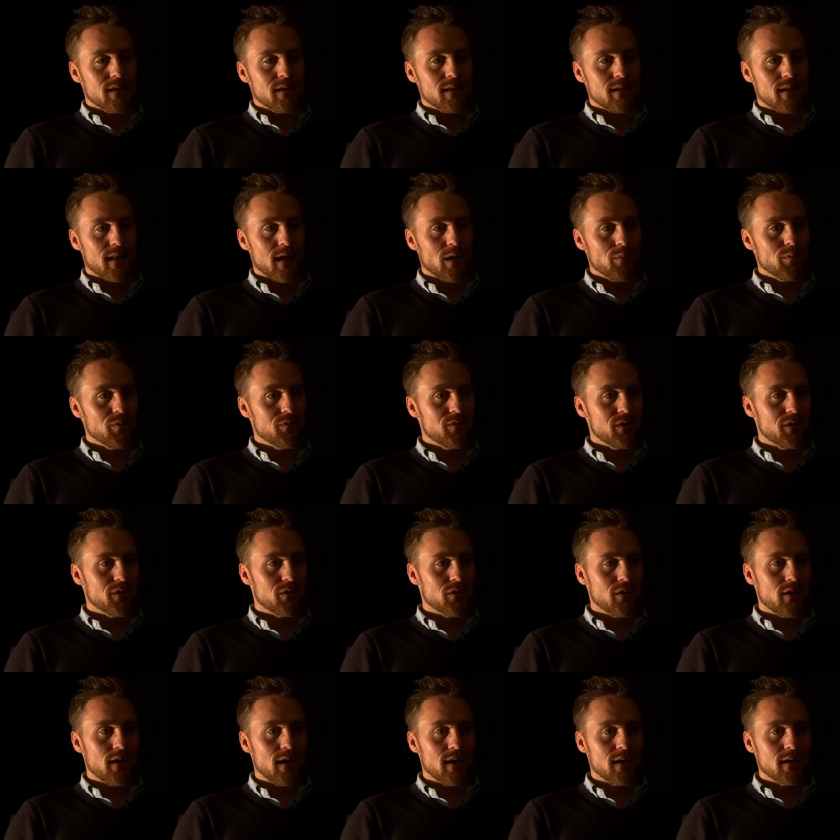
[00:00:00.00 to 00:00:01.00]
Ich glaube, es wird
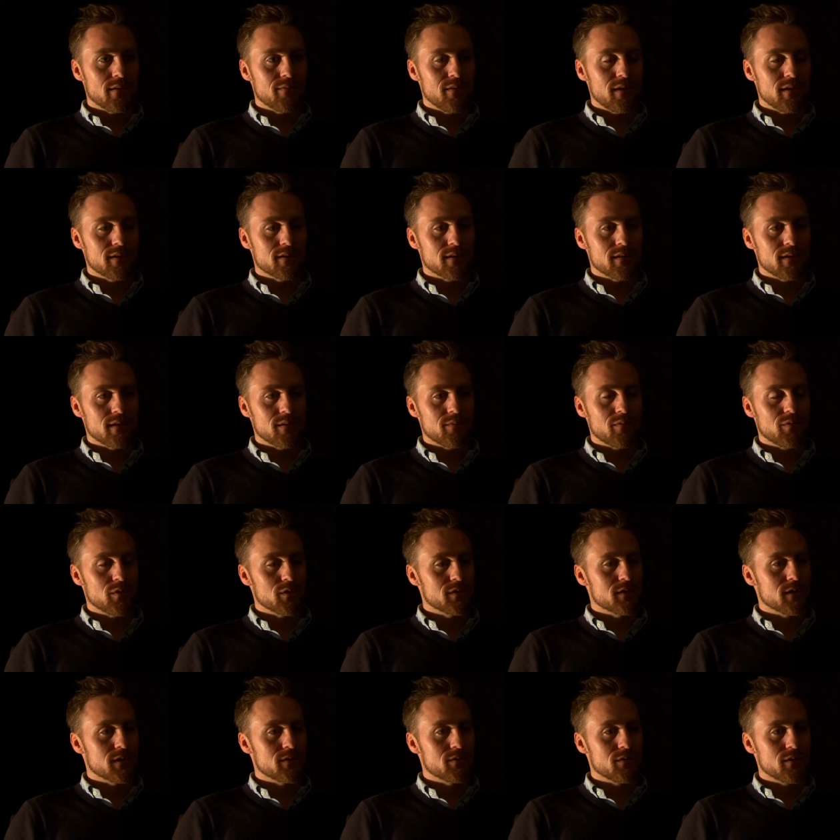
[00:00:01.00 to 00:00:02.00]
noch ein langer Weg sein, den
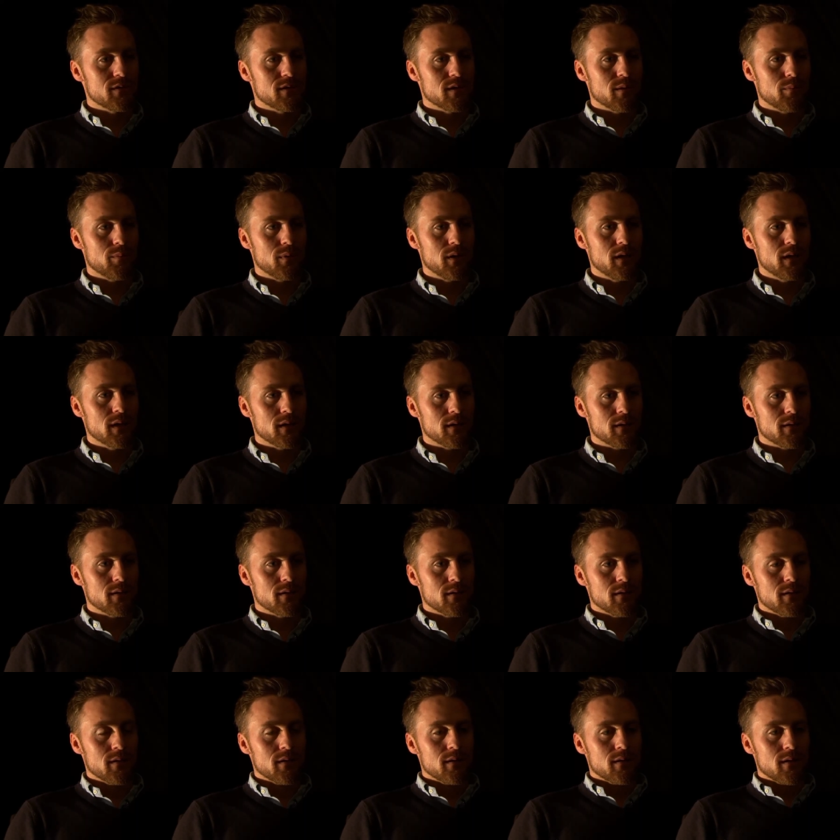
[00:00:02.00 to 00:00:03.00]
Futsal zu etablieren.
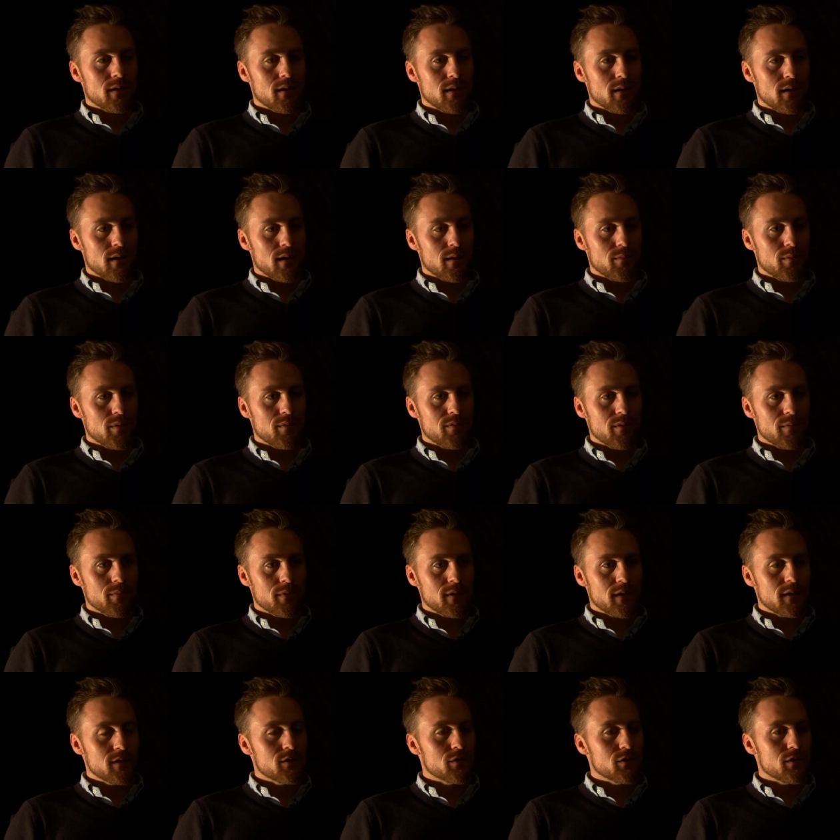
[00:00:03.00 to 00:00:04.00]
Aber wenn
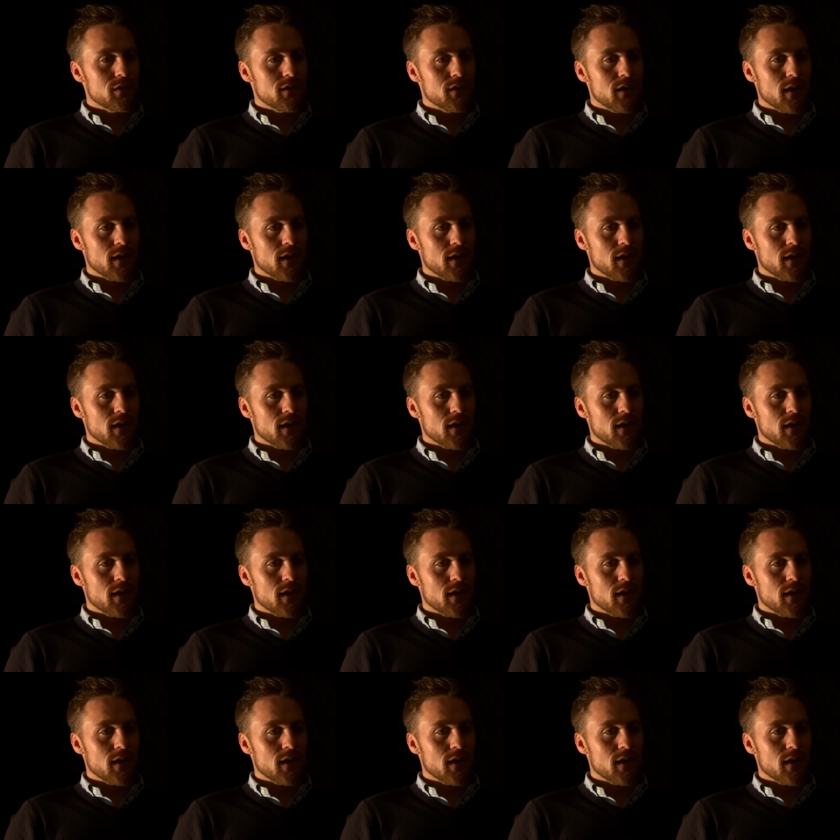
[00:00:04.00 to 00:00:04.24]
man jetzt schon in